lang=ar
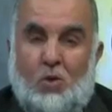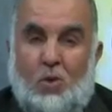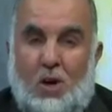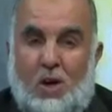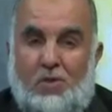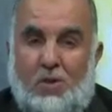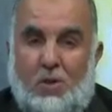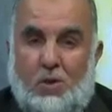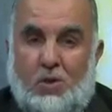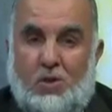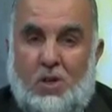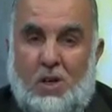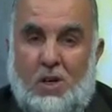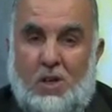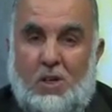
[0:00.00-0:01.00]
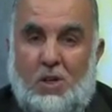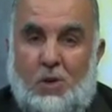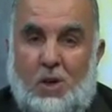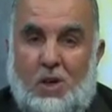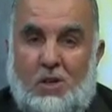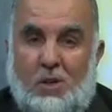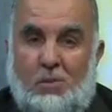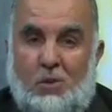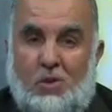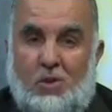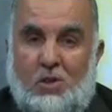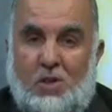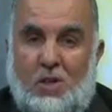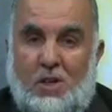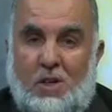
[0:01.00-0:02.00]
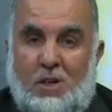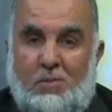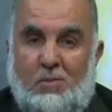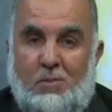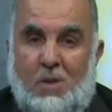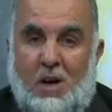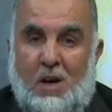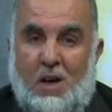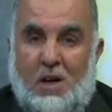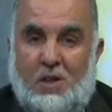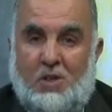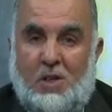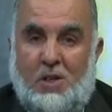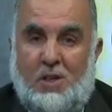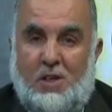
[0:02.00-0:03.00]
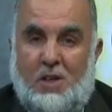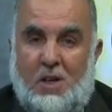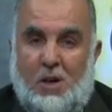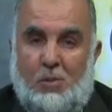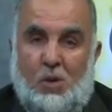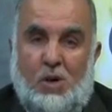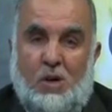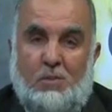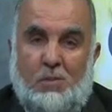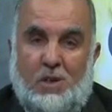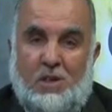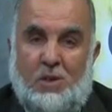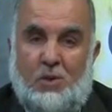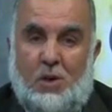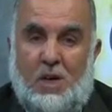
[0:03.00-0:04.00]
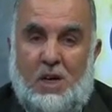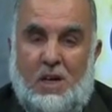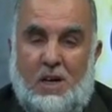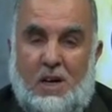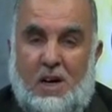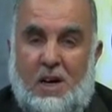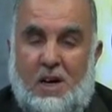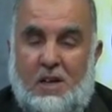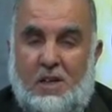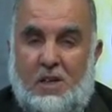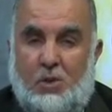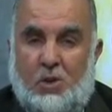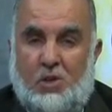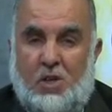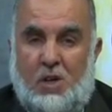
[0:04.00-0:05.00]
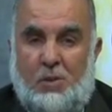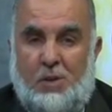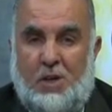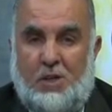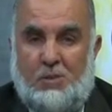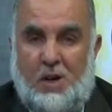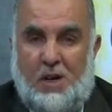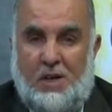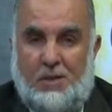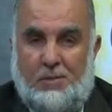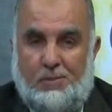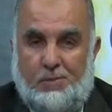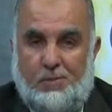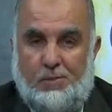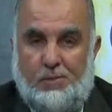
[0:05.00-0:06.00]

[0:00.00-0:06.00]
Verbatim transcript: وافضل الصلاه واتم التسليم على سيدنا محمد وعلى اله وصحبه اجمعين